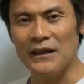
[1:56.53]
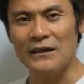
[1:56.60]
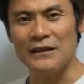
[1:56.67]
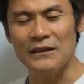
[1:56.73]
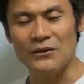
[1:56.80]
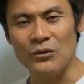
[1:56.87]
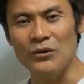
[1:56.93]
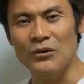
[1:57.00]
か
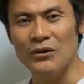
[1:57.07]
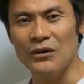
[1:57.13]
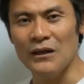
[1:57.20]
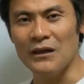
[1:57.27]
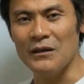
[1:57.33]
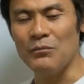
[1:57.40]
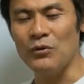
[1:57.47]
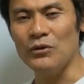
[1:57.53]
なと、
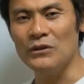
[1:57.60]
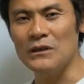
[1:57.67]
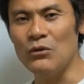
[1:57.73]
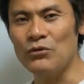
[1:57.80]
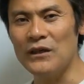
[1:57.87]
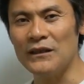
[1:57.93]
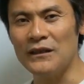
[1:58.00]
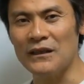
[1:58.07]
えー、ポイントは
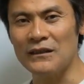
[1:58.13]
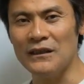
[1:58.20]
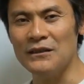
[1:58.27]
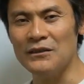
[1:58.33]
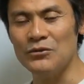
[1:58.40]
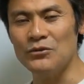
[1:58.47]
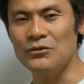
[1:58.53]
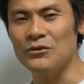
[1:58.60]
抑えたか
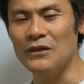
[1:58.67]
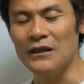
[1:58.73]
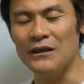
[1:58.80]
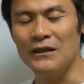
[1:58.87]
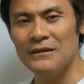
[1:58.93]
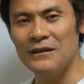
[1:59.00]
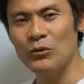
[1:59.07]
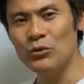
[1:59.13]
なってい
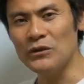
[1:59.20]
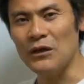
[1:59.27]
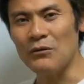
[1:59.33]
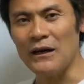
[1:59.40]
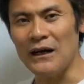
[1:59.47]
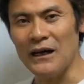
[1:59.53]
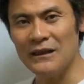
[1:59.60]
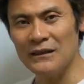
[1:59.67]
う、えー、手応え
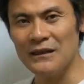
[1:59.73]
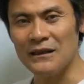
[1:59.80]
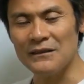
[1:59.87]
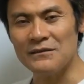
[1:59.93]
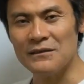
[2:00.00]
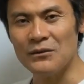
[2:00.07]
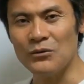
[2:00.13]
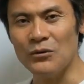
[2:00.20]
はあったん
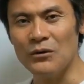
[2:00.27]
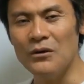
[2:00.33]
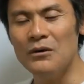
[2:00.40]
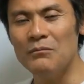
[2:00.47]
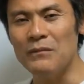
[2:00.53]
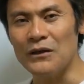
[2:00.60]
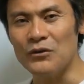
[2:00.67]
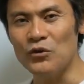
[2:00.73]
ですけど、
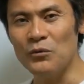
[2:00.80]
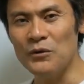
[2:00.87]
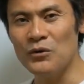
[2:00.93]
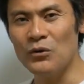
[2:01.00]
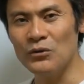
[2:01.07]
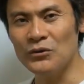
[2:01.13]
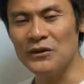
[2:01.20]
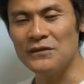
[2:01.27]
まあ、予備
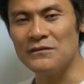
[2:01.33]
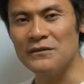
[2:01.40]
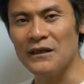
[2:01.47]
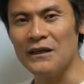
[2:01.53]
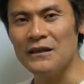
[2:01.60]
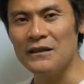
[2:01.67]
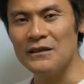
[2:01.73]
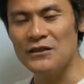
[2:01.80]
校のです
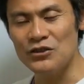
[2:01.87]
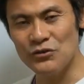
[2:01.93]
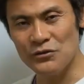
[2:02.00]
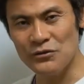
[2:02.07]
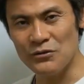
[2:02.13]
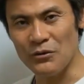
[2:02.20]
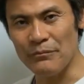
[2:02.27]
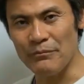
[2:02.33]
ね、記
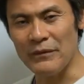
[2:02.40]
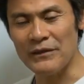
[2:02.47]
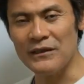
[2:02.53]
述の、まあ、